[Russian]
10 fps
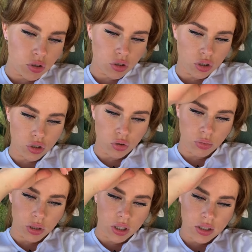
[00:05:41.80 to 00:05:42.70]
Безус
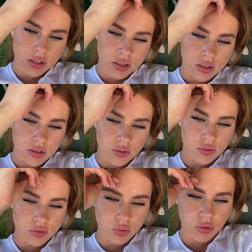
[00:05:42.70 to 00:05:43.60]
еще убирается.
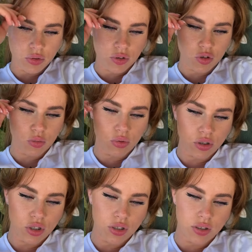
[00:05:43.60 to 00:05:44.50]
Он теперь у вас
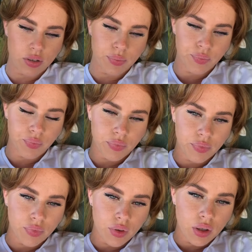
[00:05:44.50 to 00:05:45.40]
уборщик.
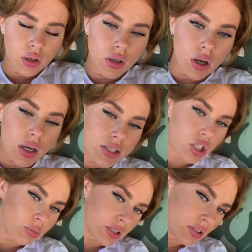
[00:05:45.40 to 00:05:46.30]

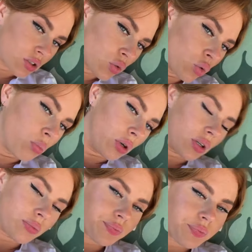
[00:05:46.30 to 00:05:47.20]
А зачем мне делать
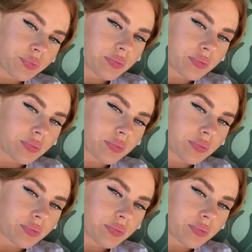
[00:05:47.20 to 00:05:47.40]
губы?